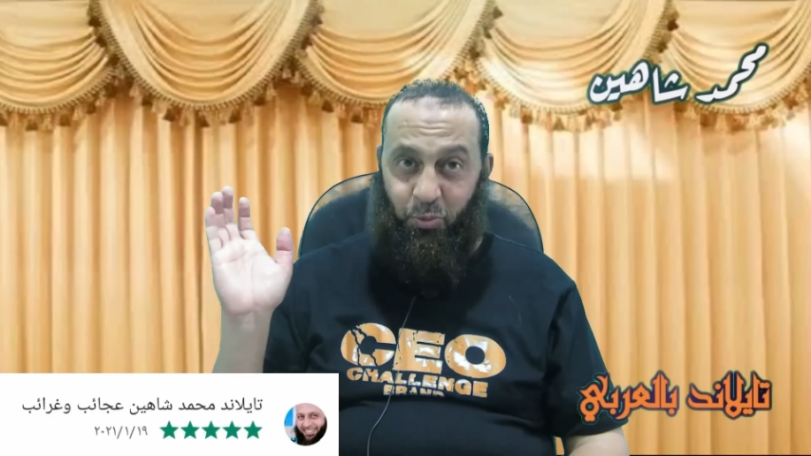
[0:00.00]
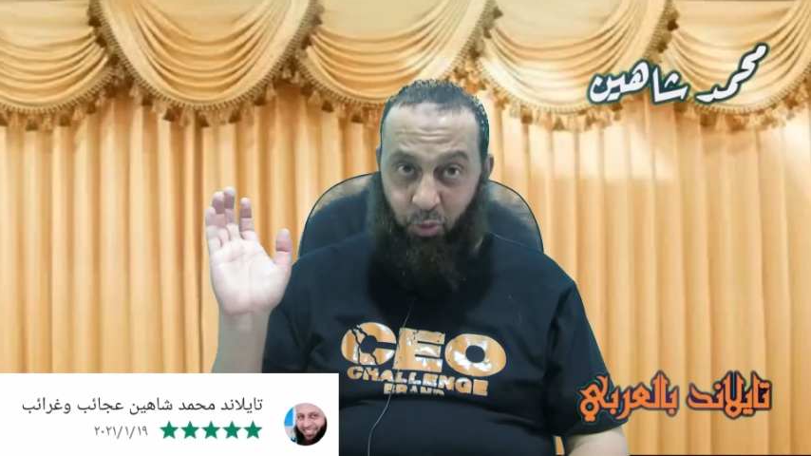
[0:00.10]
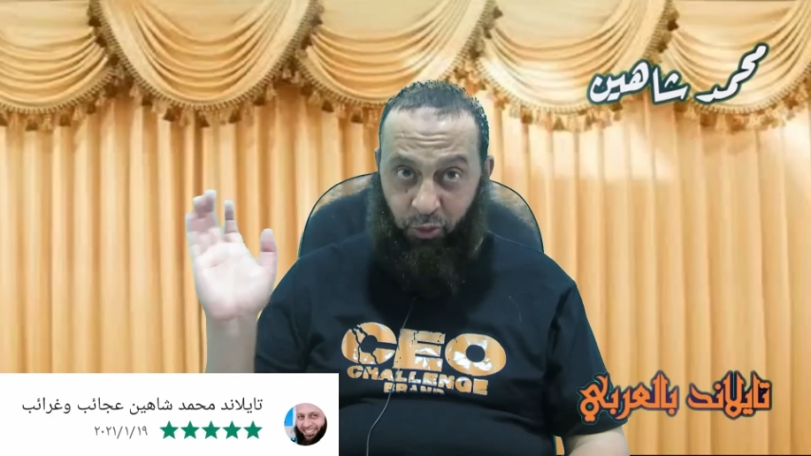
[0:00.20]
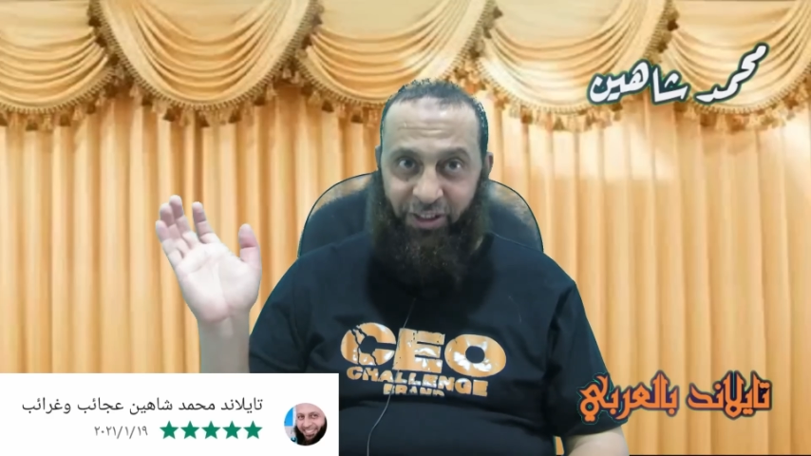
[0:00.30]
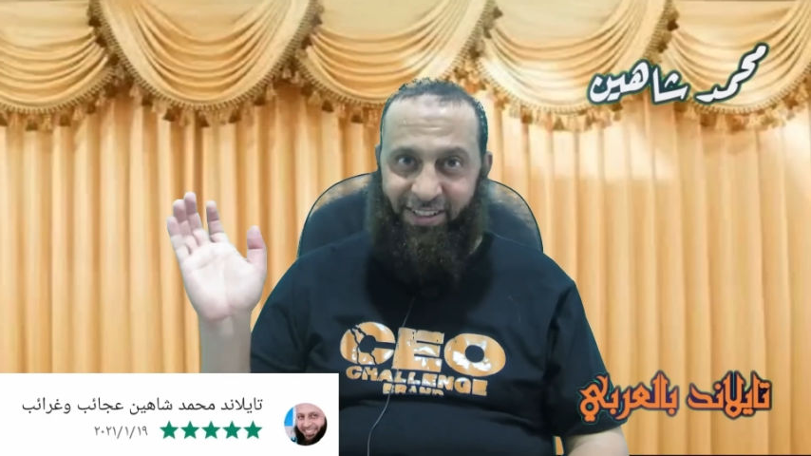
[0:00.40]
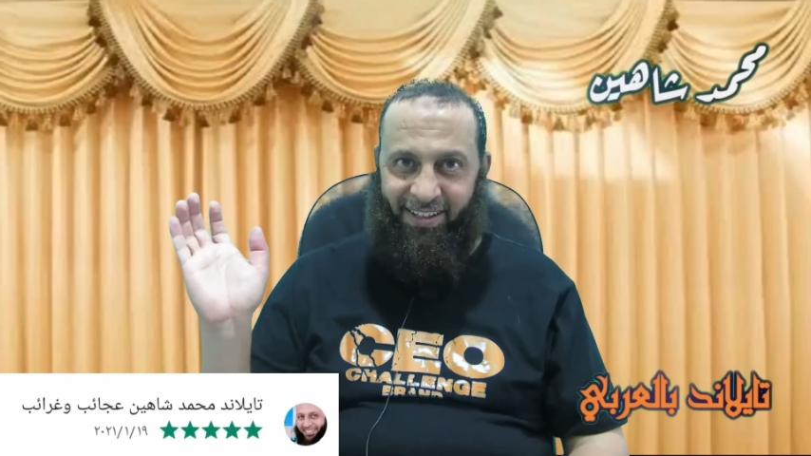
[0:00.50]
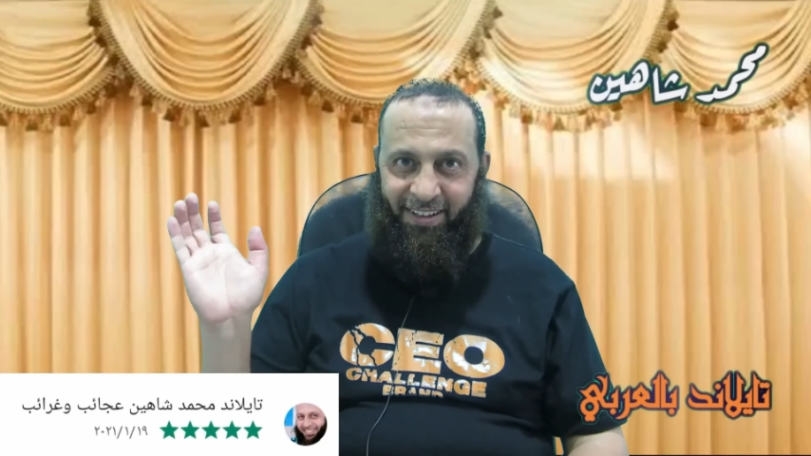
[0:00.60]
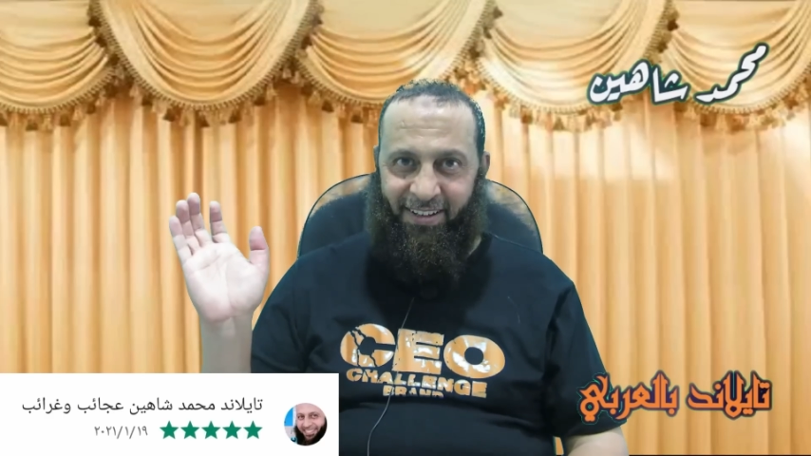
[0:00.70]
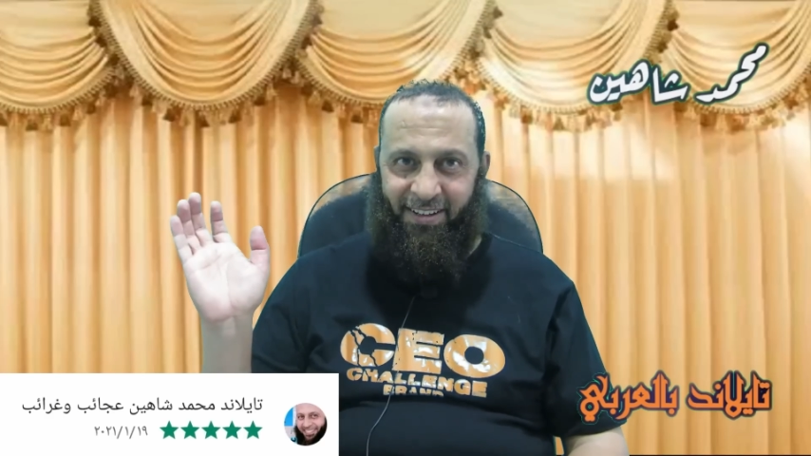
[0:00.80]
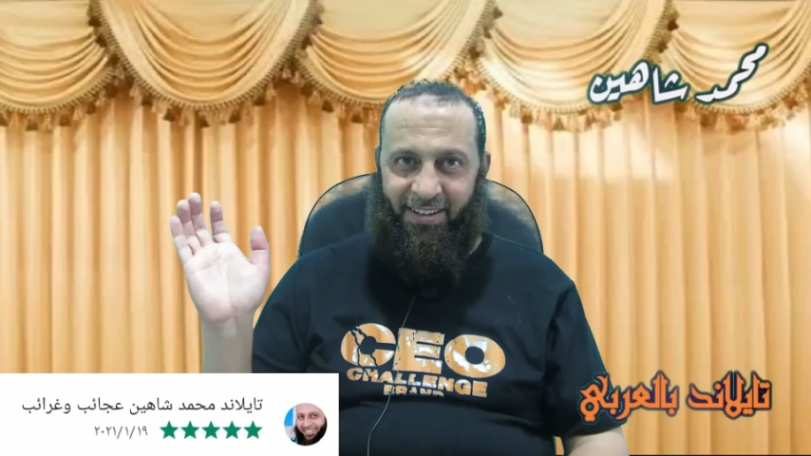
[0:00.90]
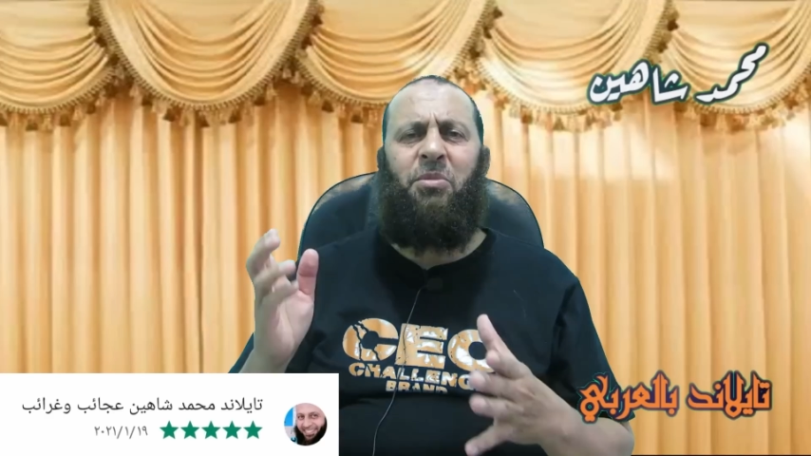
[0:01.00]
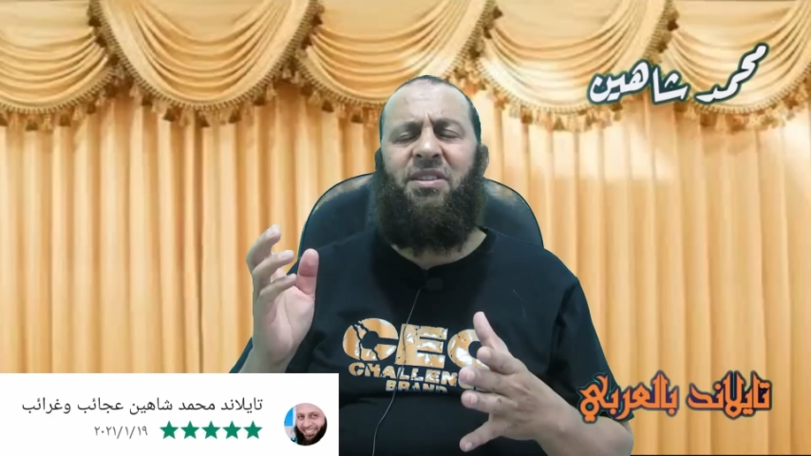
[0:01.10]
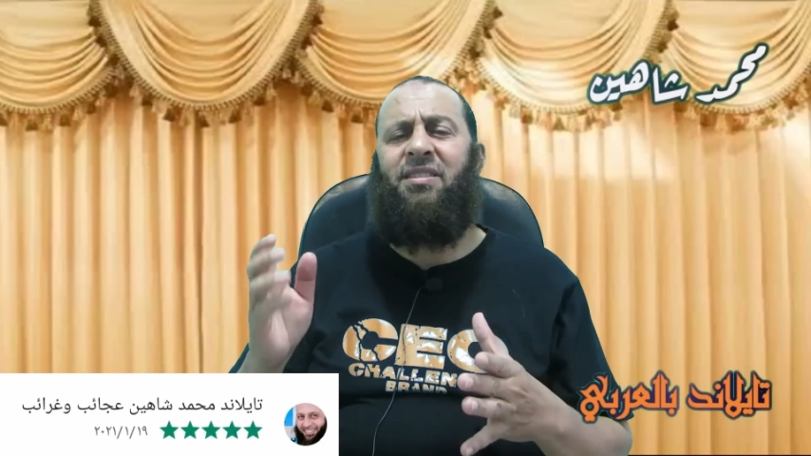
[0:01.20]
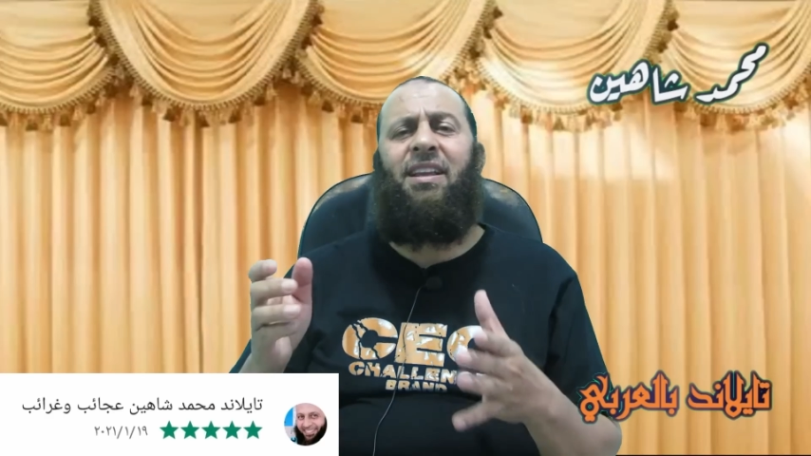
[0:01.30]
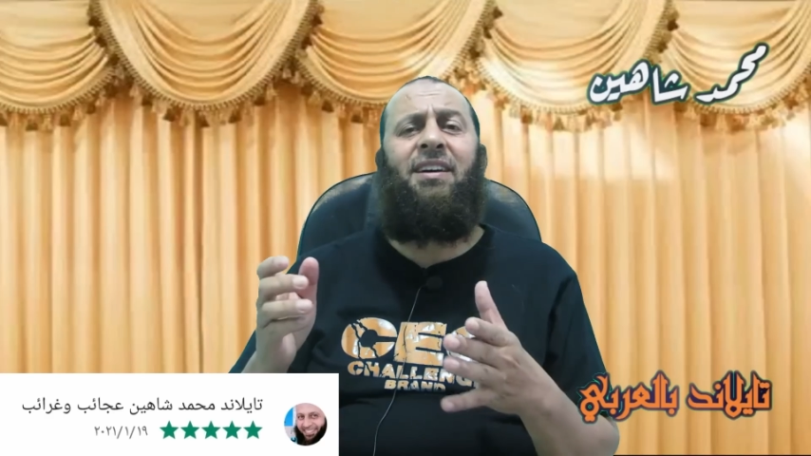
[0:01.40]
مفيدة
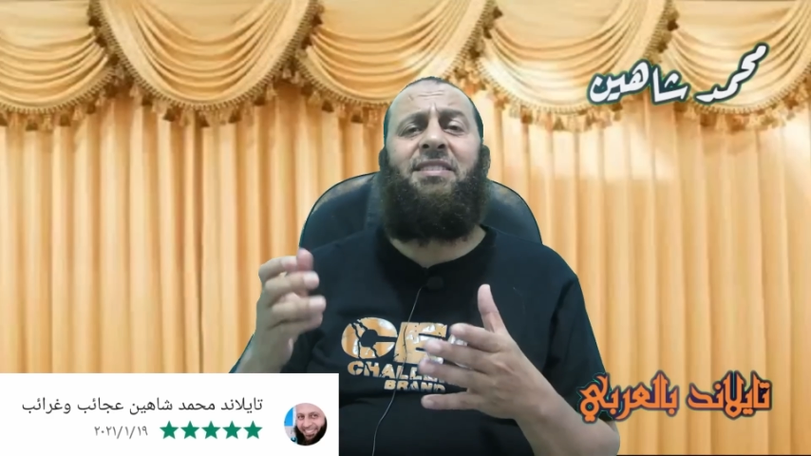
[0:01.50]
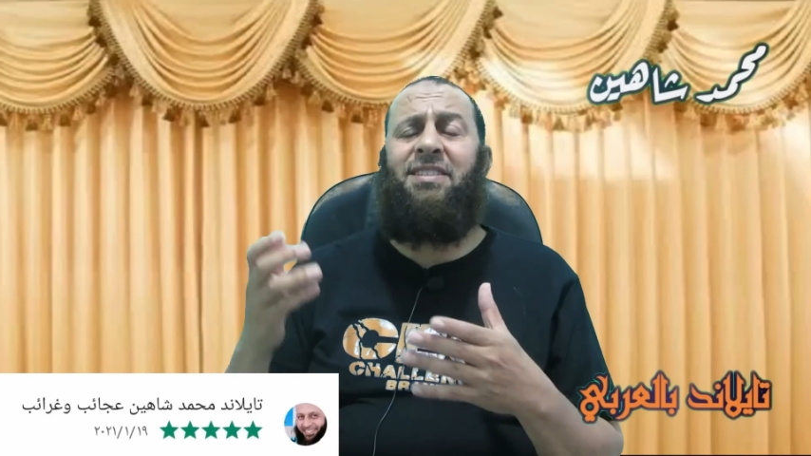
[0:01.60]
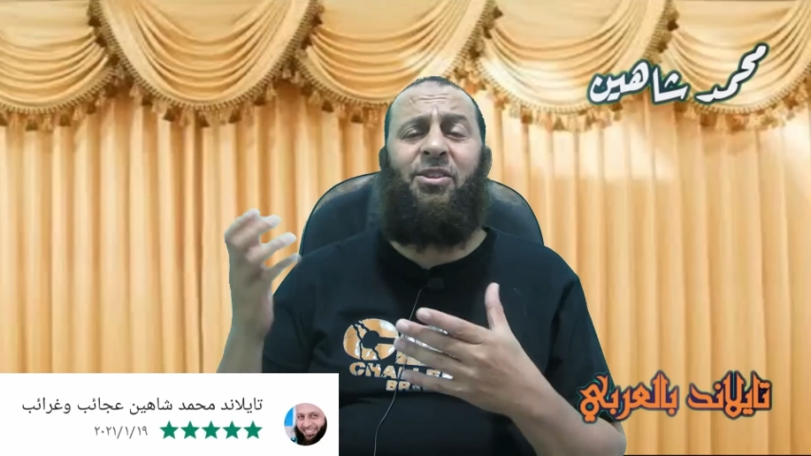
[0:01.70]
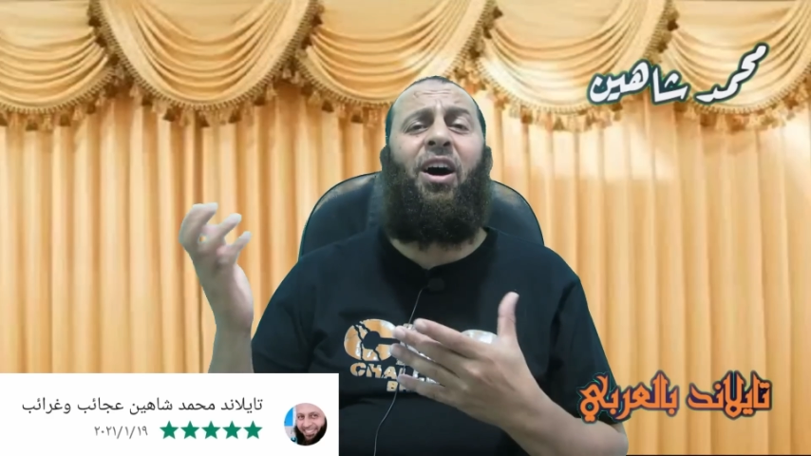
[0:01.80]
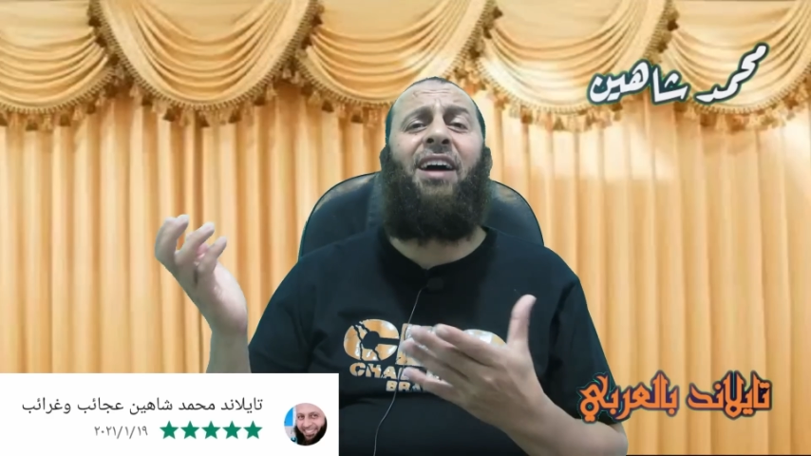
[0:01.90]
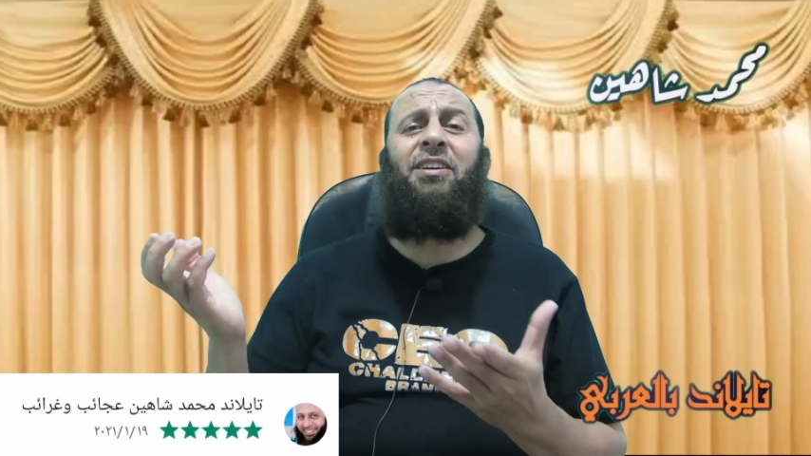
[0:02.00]
مثل زراعة